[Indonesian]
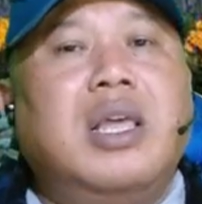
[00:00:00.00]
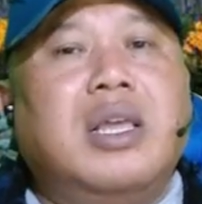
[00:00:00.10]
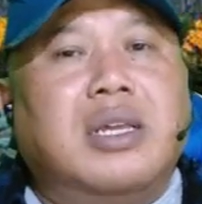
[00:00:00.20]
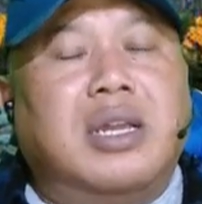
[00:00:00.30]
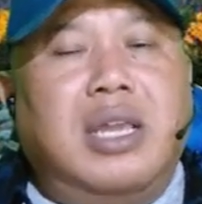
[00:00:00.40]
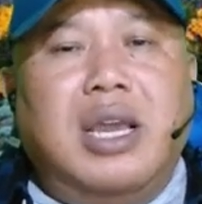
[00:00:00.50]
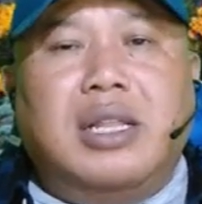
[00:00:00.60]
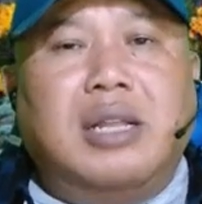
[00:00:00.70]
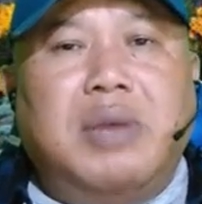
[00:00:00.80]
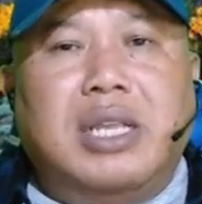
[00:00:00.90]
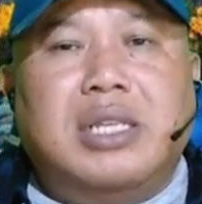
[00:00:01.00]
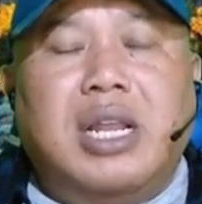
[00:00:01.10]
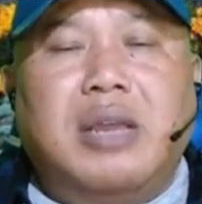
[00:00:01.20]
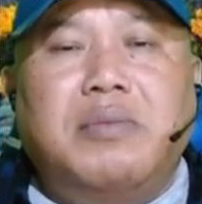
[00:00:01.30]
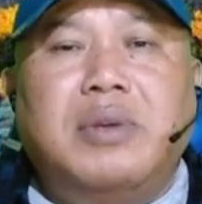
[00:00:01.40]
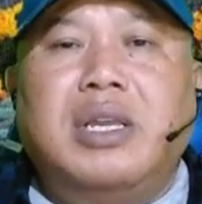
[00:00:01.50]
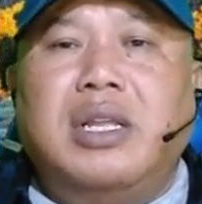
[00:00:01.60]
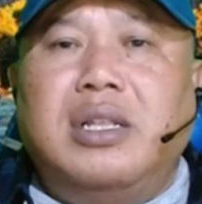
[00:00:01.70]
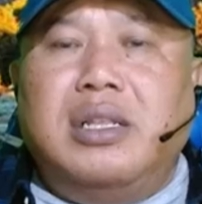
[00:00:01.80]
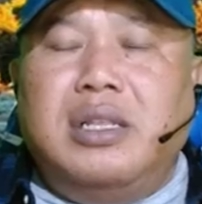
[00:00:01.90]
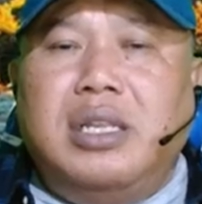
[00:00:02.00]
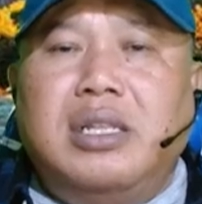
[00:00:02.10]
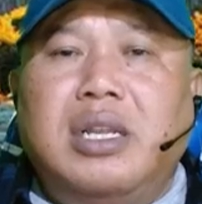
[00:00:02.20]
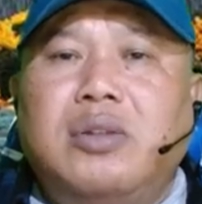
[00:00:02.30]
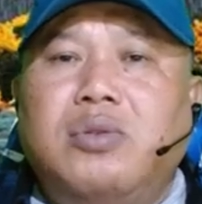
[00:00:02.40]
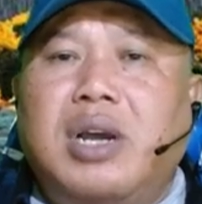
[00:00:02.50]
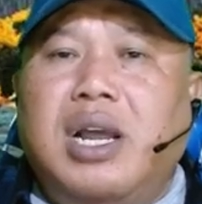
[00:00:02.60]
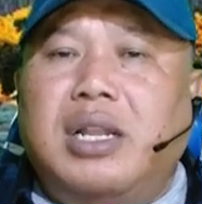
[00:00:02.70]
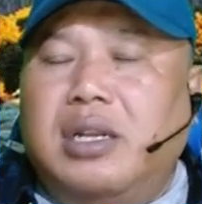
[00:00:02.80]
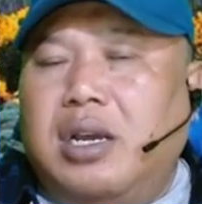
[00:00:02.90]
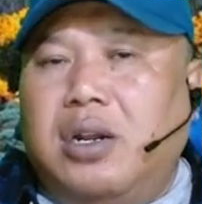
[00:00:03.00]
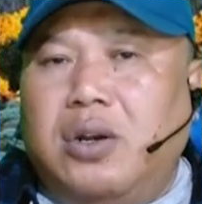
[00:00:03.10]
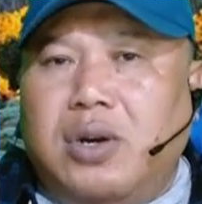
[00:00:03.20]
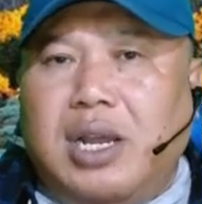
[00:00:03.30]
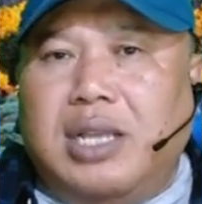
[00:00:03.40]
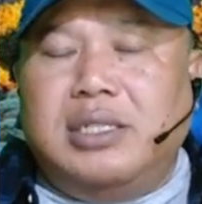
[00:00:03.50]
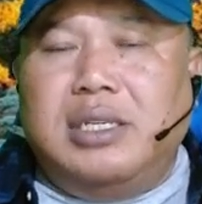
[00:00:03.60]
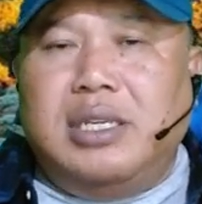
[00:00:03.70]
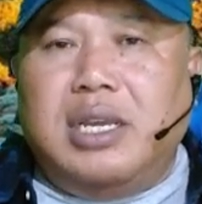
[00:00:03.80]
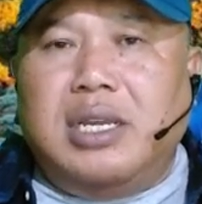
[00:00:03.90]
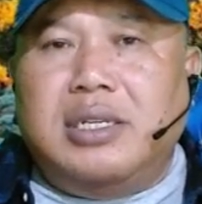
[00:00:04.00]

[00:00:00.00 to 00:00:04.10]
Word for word: kegiatan basket ditentukan lokasinya.